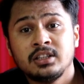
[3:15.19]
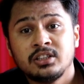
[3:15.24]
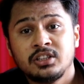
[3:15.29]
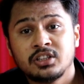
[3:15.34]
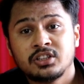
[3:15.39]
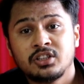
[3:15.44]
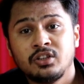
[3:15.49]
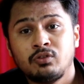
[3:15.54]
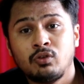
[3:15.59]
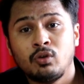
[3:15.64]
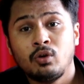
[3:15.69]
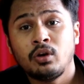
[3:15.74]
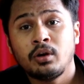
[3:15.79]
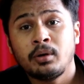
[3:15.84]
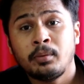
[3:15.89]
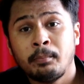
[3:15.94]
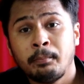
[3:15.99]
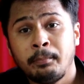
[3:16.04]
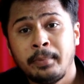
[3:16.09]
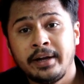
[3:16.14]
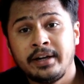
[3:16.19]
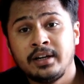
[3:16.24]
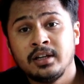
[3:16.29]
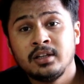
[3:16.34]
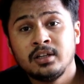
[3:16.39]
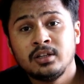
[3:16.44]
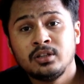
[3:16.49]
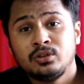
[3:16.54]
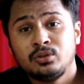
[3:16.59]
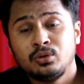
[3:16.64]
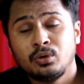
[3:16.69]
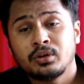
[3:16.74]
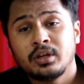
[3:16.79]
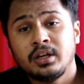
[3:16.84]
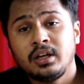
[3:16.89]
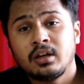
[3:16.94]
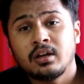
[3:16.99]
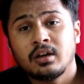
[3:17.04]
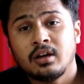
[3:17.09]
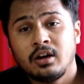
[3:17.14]
सिक्सटी फोर बिट जो
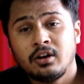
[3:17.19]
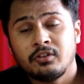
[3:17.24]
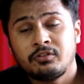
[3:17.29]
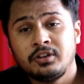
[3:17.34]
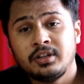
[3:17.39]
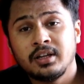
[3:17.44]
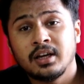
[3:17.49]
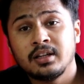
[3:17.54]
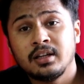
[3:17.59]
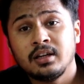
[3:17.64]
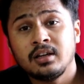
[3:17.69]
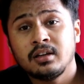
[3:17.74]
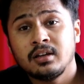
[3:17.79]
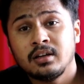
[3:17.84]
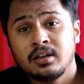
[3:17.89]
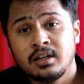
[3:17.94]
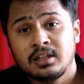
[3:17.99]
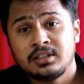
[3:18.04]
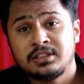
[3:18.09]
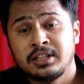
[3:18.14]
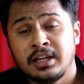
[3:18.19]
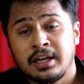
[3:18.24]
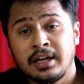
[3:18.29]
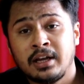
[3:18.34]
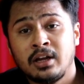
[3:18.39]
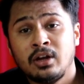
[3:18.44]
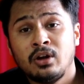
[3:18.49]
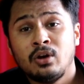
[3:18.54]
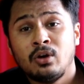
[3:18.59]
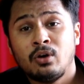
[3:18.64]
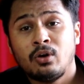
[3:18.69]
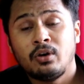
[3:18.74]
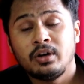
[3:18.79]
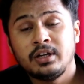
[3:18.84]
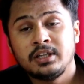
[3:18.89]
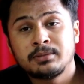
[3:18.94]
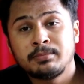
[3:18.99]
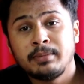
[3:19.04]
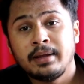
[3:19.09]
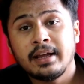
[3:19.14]
कि काफ़ी ज़्यादा अच्छा है
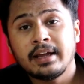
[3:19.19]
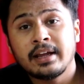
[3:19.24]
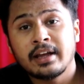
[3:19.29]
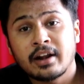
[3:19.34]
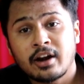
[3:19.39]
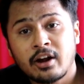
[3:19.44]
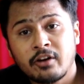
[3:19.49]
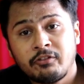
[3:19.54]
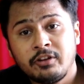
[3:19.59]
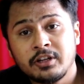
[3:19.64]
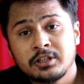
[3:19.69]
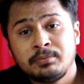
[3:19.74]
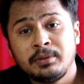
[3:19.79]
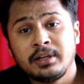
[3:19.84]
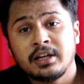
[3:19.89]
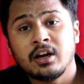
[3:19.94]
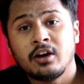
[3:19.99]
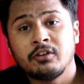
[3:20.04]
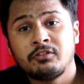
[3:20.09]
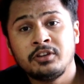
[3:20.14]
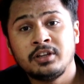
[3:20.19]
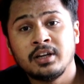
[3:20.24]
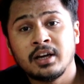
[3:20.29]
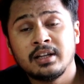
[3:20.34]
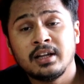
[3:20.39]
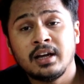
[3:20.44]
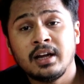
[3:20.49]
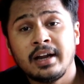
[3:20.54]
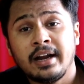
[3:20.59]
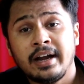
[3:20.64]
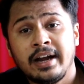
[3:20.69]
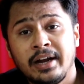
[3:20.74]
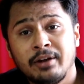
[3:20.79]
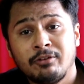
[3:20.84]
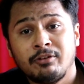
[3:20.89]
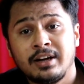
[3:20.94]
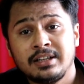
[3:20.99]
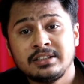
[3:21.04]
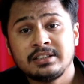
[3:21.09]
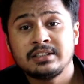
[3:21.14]
और इसमें ग्राफिक्स भी काफ़ी ज़्यादा
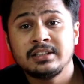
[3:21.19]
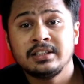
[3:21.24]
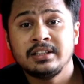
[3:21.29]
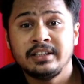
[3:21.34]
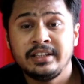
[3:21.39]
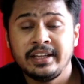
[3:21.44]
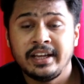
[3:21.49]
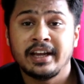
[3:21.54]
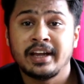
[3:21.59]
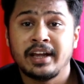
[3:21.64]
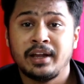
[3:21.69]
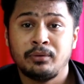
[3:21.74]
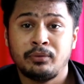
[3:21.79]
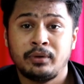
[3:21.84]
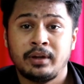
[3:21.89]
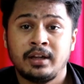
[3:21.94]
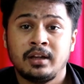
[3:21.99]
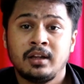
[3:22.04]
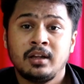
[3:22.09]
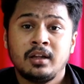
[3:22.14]
एडवांस दिए गए हुए हैं